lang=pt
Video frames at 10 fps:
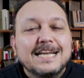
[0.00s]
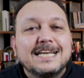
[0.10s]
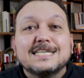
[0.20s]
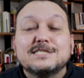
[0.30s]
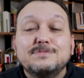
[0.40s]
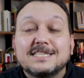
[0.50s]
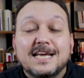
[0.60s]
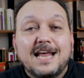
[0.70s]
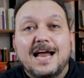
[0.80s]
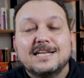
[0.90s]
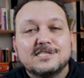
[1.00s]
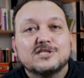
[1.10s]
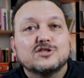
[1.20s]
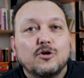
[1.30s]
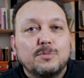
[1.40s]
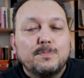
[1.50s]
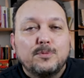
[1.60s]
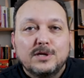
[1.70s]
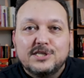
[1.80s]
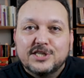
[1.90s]
nas minhas análises sobre
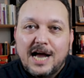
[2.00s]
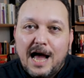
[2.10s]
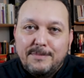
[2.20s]
política